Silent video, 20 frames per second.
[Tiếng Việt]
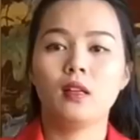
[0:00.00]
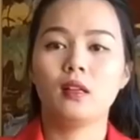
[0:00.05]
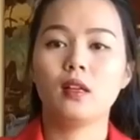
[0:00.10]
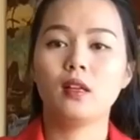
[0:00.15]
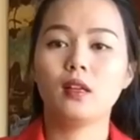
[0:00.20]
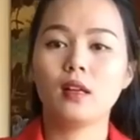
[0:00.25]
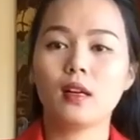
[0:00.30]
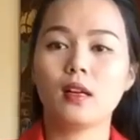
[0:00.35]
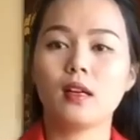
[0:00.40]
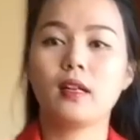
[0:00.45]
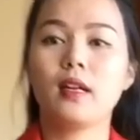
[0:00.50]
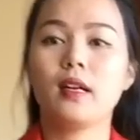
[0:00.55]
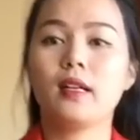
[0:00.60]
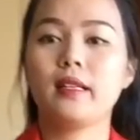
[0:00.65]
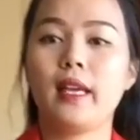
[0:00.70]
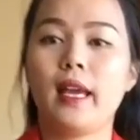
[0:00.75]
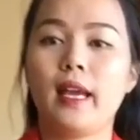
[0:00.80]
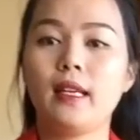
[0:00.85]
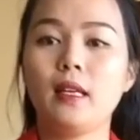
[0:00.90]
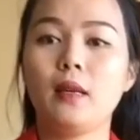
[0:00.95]
Nó rất là
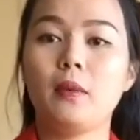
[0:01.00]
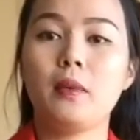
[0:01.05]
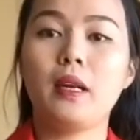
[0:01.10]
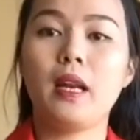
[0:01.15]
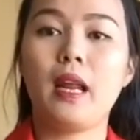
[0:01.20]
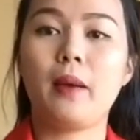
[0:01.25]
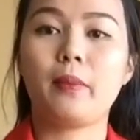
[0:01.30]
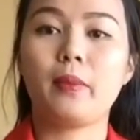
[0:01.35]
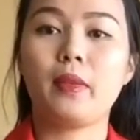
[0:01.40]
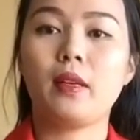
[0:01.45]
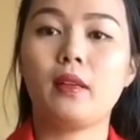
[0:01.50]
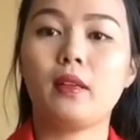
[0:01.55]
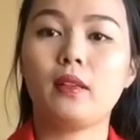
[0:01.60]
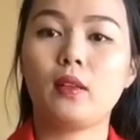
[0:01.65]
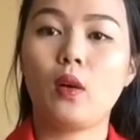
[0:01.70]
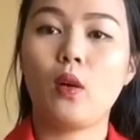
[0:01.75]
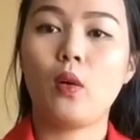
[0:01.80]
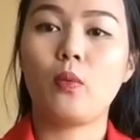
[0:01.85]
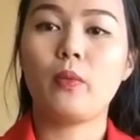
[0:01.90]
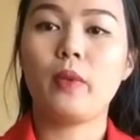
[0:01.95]
đơn giản nhưng nó làm cho nó
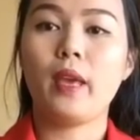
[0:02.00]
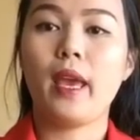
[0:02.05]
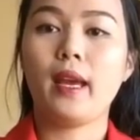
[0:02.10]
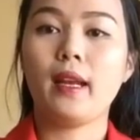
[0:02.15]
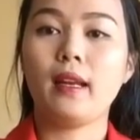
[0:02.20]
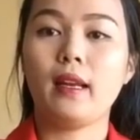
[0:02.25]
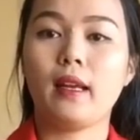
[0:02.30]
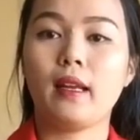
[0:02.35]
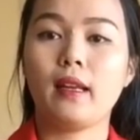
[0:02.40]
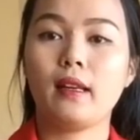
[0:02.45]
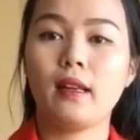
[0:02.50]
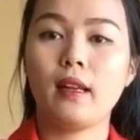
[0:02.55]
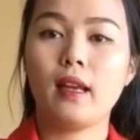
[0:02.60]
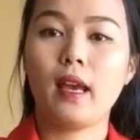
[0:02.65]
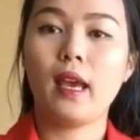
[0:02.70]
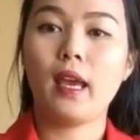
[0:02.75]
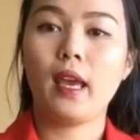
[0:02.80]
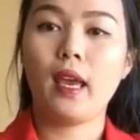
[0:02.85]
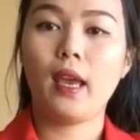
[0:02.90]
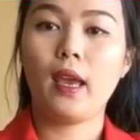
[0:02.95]
tôn dáng nè,
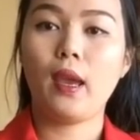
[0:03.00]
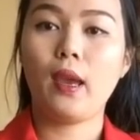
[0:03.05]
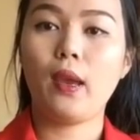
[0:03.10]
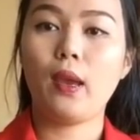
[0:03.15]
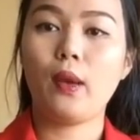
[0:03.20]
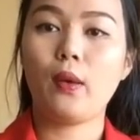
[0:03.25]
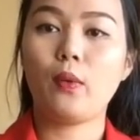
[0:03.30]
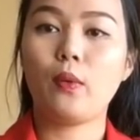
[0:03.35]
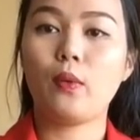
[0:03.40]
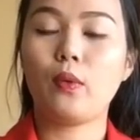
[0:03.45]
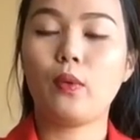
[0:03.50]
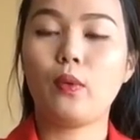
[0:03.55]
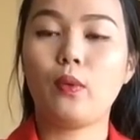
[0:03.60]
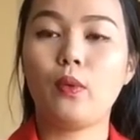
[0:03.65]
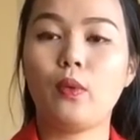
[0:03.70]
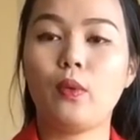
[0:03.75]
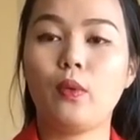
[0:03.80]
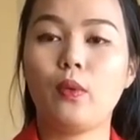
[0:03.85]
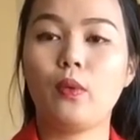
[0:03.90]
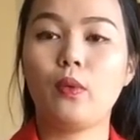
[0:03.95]
eo
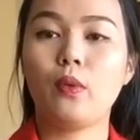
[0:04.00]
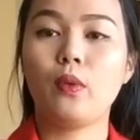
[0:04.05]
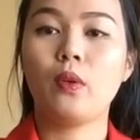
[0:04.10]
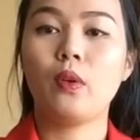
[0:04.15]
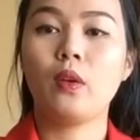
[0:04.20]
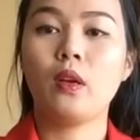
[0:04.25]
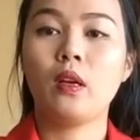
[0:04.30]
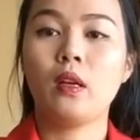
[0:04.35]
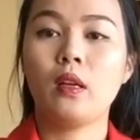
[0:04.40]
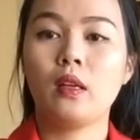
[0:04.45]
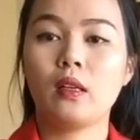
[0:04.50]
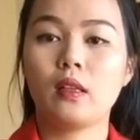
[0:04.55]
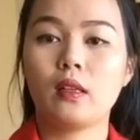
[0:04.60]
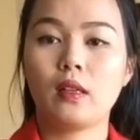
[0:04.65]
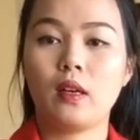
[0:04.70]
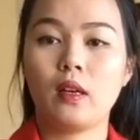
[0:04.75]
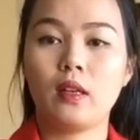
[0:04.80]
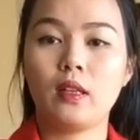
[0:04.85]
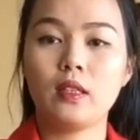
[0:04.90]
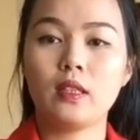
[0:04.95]

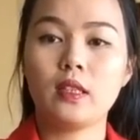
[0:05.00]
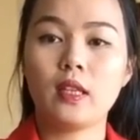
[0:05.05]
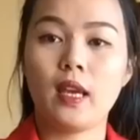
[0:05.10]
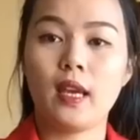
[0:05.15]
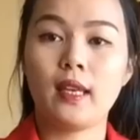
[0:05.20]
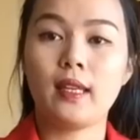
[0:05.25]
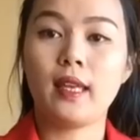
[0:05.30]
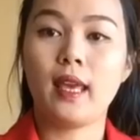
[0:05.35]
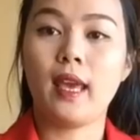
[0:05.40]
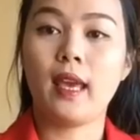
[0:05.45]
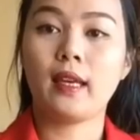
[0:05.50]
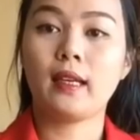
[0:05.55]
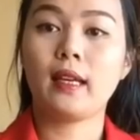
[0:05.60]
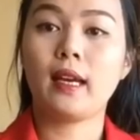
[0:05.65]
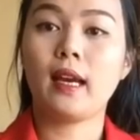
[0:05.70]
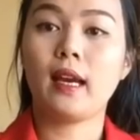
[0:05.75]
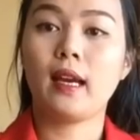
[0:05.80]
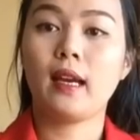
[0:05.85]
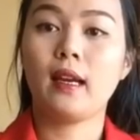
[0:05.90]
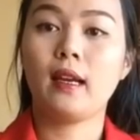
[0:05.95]
rồi nó xè nhẹ
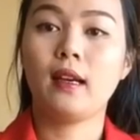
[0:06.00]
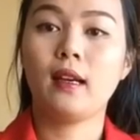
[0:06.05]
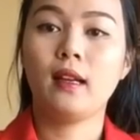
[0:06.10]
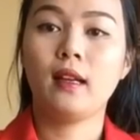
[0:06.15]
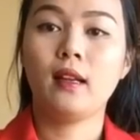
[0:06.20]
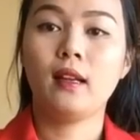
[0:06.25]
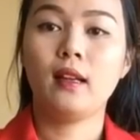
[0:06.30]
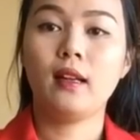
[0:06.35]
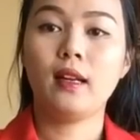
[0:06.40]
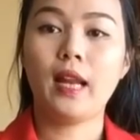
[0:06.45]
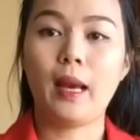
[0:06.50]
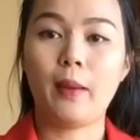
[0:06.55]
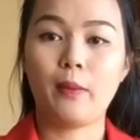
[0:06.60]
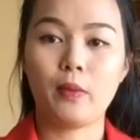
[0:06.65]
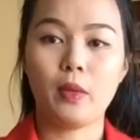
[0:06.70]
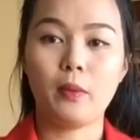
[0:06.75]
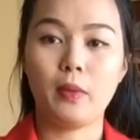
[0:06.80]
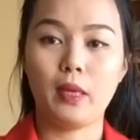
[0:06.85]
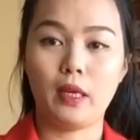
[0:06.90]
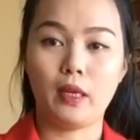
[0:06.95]
ra, làm
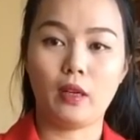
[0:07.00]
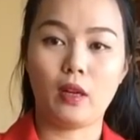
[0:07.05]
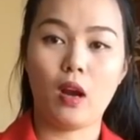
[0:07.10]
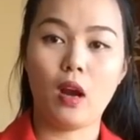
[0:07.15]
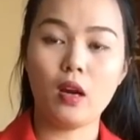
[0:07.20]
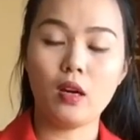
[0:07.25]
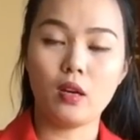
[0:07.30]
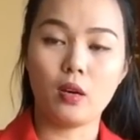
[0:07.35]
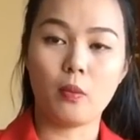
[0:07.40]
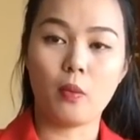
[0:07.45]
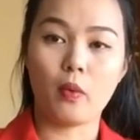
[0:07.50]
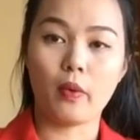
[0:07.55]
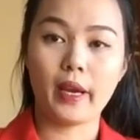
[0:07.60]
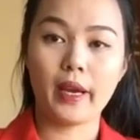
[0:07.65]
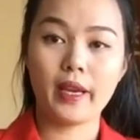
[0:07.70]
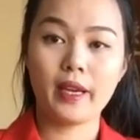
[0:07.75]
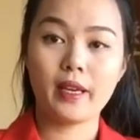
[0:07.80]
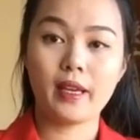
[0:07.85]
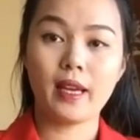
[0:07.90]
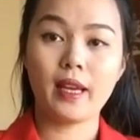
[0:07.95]
cho mình có được một
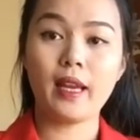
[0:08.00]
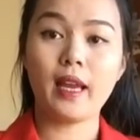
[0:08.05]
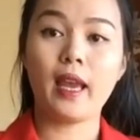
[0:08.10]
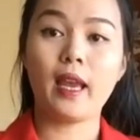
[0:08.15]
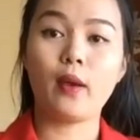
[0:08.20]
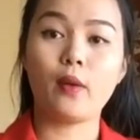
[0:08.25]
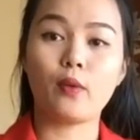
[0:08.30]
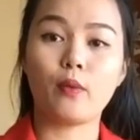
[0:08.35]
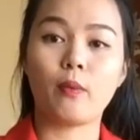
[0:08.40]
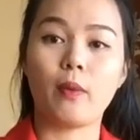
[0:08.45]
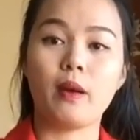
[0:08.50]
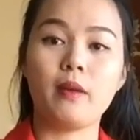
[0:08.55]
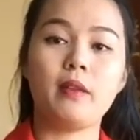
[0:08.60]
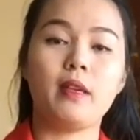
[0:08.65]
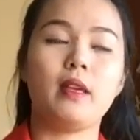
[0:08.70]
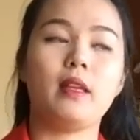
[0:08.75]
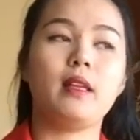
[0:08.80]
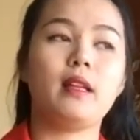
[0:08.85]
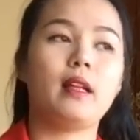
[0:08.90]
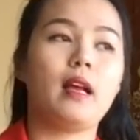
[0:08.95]
cái eo. Bởi
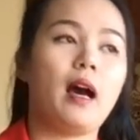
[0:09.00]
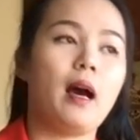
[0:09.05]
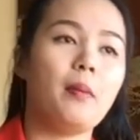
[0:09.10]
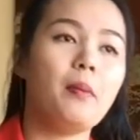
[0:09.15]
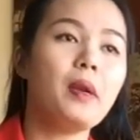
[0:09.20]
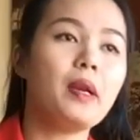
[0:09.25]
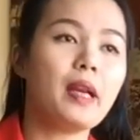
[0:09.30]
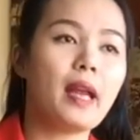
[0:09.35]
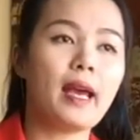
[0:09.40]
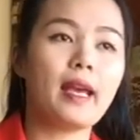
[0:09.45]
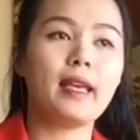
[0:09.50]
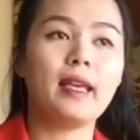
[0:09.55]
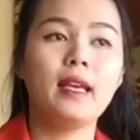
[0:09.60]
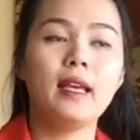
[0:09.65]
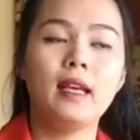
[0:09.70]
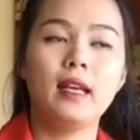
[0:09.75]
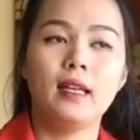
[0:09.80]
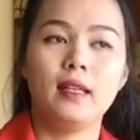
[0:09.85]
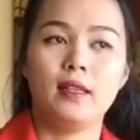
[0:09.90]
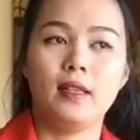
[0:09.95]
vì ở bên đây
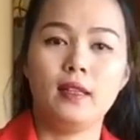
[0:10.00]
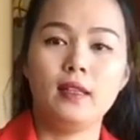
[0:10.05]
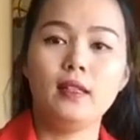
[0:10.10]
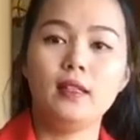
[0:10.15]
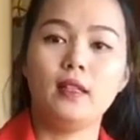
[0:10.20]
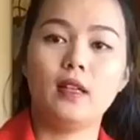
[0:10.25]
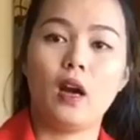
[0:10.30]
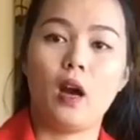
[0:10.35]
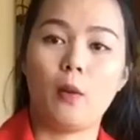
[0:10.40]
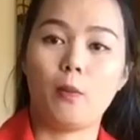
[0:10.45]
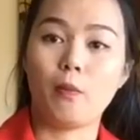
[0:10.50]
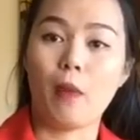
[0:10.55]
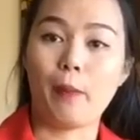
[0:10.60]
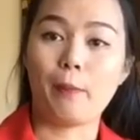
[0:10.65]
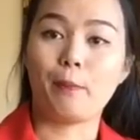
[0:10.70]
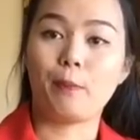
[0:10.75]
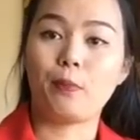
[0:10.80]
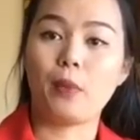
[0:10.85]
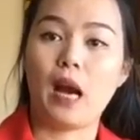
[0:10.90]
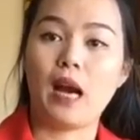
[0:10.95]
những người họ
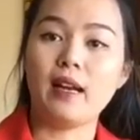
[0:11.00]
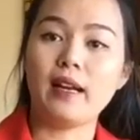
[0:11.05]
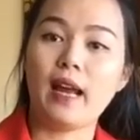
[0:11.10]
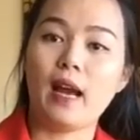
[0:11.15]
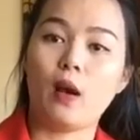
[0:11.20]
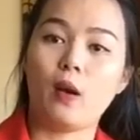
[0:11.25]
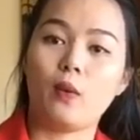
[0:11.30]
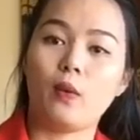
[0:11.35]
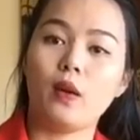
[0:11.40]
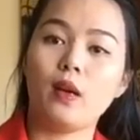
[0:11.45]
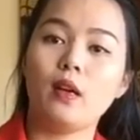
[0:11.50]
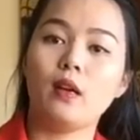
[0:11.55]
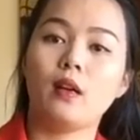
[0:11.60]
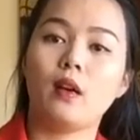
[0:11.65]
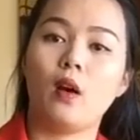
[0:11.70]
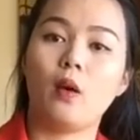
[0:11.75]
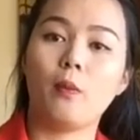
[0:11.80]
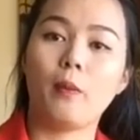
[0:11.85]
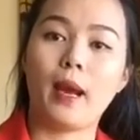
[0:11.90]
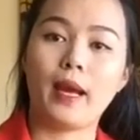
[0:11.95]
mập cỡ nào á,
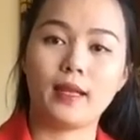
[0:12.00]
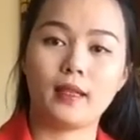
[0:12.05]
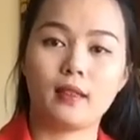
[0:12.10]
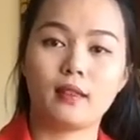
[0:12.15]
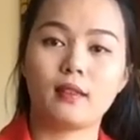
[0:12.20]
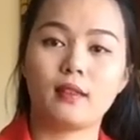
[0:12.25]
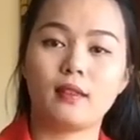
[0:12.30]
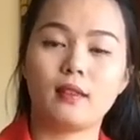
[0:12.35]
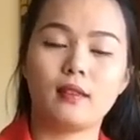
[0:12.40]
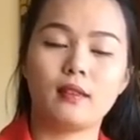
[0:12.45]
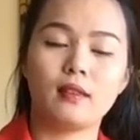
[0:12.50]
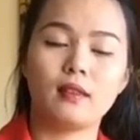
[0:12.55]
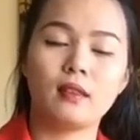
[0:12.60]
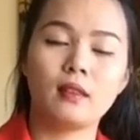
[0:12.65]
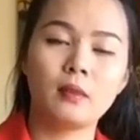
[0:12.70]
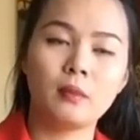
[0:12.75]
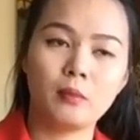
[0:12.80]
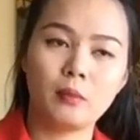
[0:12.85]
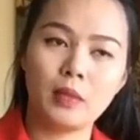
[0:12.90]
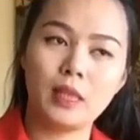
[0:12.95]
họ mặc
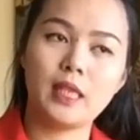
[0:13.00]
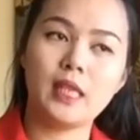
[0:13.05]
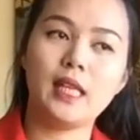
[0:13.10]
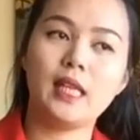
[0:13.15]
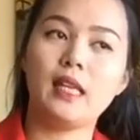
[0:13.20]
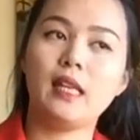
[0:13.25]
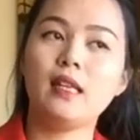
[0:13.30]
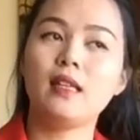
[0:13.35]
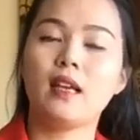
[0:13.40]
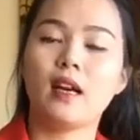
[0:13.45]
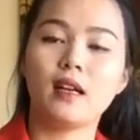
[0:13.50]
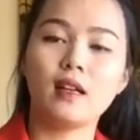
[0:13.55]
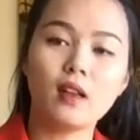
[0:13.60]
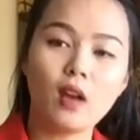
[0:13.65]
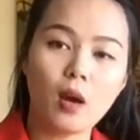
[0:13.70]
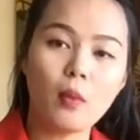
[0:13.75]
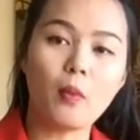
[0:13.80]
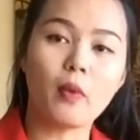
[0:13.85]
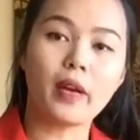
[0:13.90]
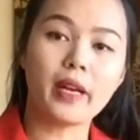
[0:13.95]
mình nhìn nó vẫn
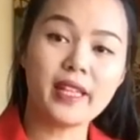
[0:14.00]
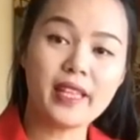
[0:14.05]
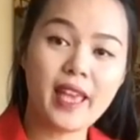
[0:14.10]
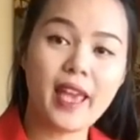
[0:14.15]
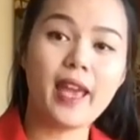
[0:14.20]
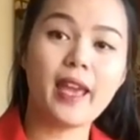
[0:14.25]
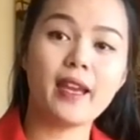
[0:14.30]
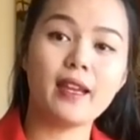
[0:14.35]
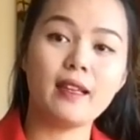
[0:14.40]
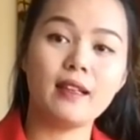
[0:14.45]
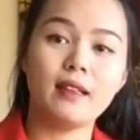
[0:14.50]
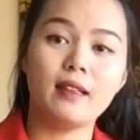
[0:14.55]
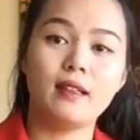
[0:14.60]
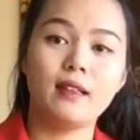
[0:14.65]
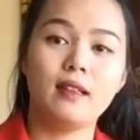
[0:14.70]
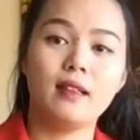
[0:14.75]
có một cái dáng.